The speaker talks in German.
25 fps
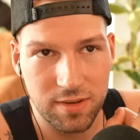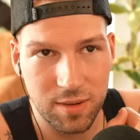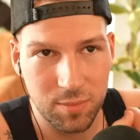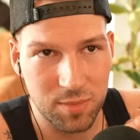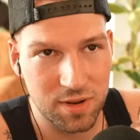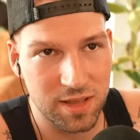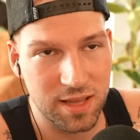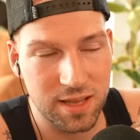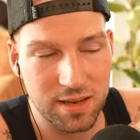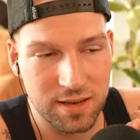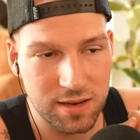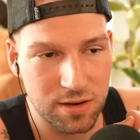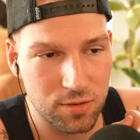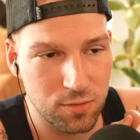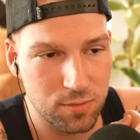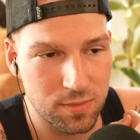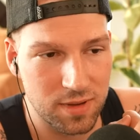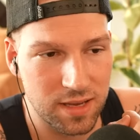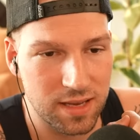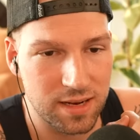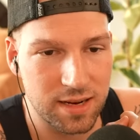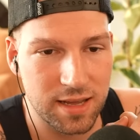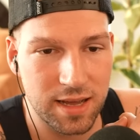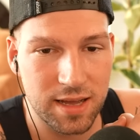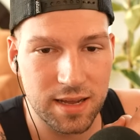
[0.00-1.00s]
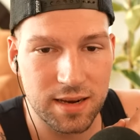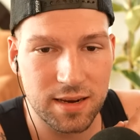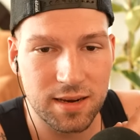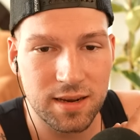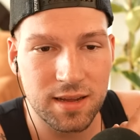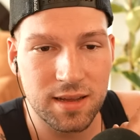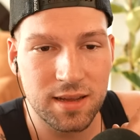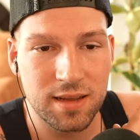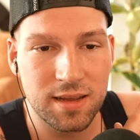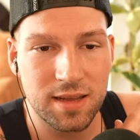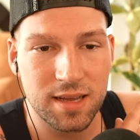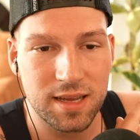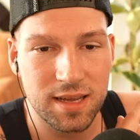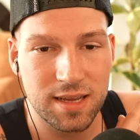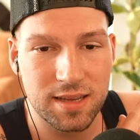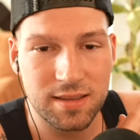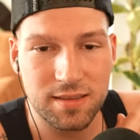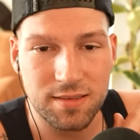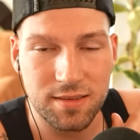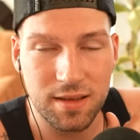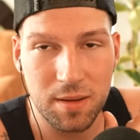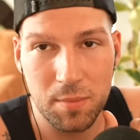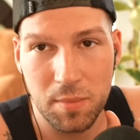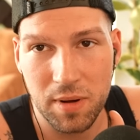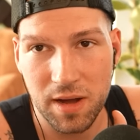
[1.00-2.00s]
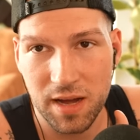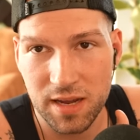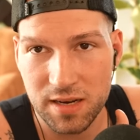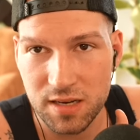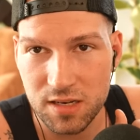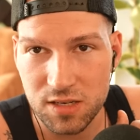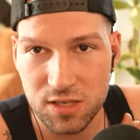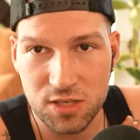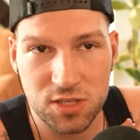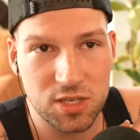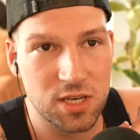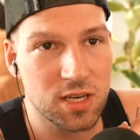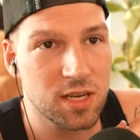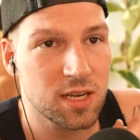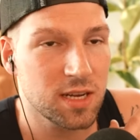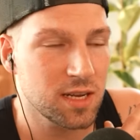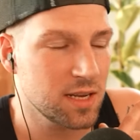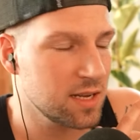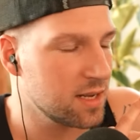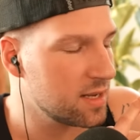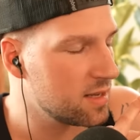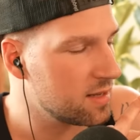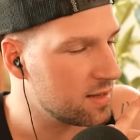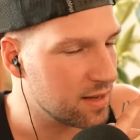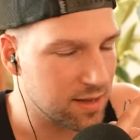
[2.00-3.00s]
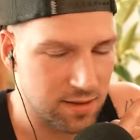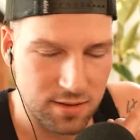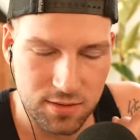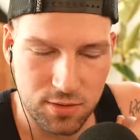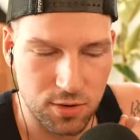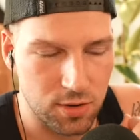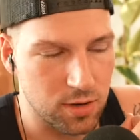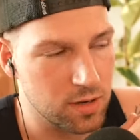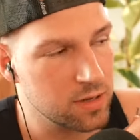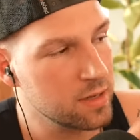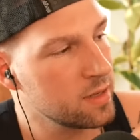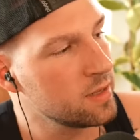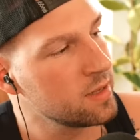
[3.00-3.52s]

Wer mit Kindern umgehen kann, ist empathisch. Das ist toll.